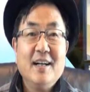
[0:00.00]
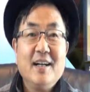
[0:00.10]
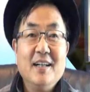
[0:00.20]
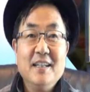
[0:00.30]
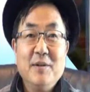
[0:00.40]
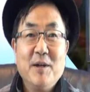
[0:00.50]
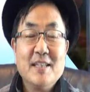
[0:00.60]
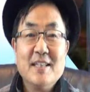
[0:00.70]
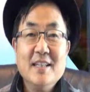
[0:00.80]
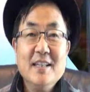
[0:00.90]
아, 이와
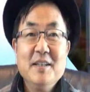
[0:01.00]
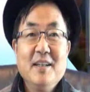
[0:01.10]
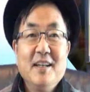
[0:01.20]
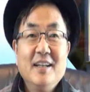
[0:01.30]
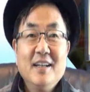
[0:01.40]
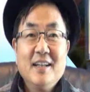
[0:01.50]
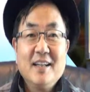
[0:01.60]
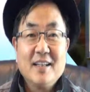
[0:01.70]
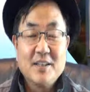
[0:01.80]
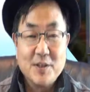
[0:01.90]
같이
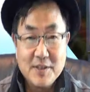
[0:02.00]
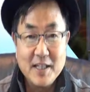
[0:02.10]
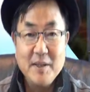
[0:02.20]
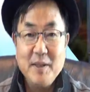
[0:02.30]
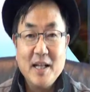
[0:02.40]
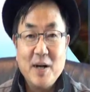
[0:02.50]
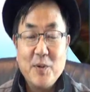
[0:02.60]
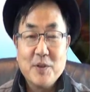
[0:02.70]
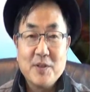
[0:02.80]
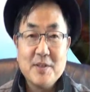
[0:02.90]
선생님이
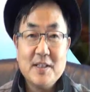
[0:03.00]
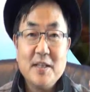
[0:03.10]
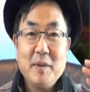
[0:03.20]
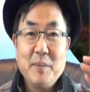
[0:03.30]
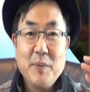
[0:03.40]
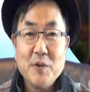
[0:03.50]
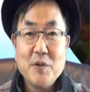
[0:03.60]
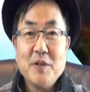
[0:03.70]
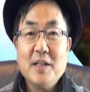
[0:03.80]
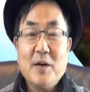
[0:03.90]
나오고 선생님의
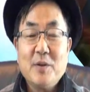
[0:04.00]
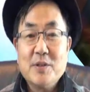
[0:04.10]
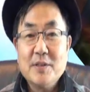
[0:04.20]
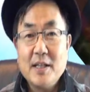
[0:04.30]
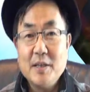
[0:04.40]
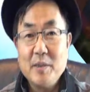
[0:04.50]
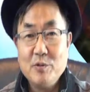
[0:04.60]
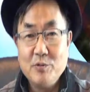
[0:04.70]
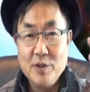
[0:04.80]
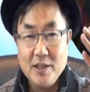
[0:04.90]
표정이 나오고 선생님의
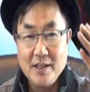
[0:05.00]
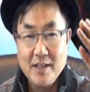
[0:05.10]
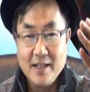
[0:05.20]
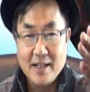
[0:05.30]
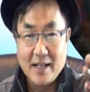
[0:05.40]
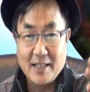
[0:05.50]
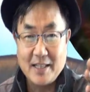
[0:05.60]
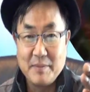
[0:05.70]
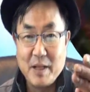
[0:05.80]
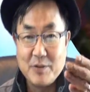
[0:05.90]
눈이
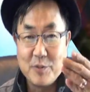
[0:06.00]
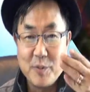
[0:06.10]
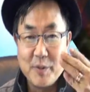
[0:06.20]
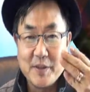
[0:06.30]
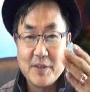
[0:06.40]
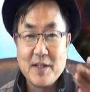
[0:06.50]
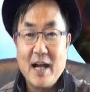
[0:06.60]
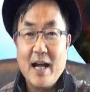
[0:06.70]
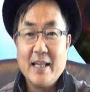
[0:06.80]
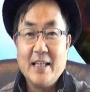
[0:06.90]
같이 마주 보면서
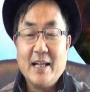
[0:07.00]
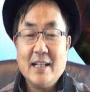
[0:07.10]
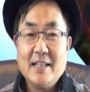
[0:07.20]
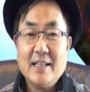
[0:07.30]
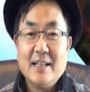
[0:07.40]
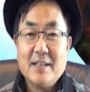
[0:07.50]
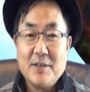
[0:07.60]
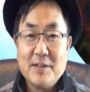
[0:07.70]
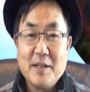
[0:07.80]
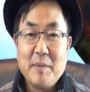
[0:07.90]
강의를 하는
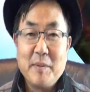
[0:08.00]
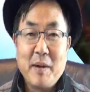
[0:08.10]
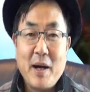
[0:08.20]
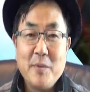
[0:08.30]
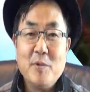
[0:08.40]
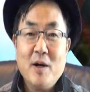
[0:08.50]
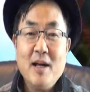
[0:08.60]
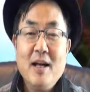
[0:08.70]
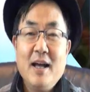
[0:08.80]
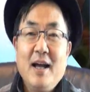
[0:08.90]
선생님의 마음과
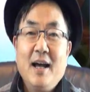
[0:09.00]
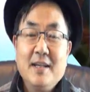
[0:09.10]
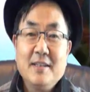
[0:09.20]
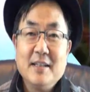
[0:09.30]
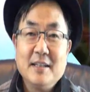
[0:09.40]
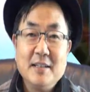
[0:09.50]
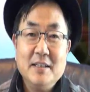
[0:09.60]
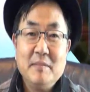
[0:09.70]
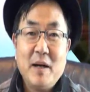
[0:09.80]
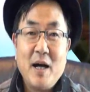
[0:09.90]

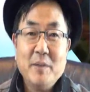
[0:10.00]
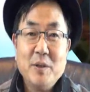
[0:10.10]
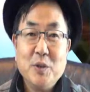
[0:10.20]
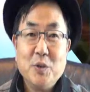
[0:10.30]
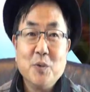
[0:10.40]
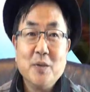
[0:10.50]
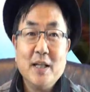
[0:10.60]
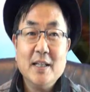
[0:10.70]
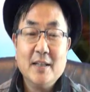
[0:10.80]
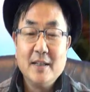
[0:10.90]
학생들 마음이
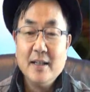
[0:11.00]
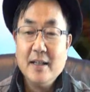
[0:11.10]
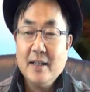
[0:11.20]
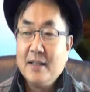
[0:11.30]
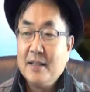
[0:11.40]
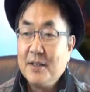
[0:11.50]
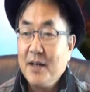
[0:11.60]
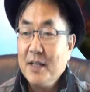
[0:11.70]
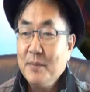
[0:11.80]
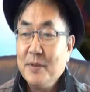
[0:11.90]
교통되는
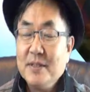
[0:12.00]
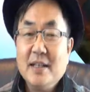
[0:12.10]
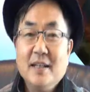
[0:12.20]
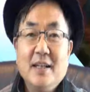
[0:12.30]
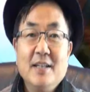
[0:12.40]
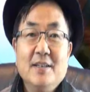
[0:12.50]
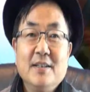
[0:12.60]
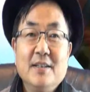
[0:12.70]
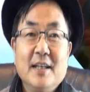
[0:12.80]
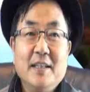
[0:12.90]
그러한
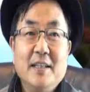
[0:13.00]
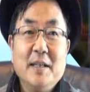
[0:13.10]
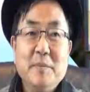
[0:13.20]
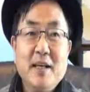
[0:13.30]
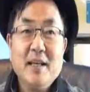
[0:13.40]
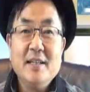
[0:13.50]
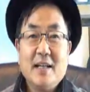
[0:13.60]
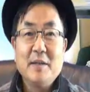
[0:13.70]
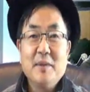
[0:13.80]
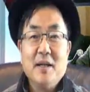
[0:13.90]
프레젠테이션이 되기 때문에 이
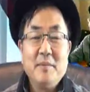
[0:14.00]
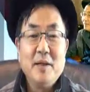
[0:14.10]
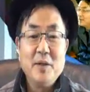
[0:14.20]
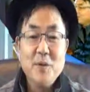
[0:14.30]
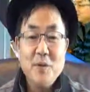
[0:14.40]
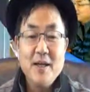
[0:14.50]
장비야말로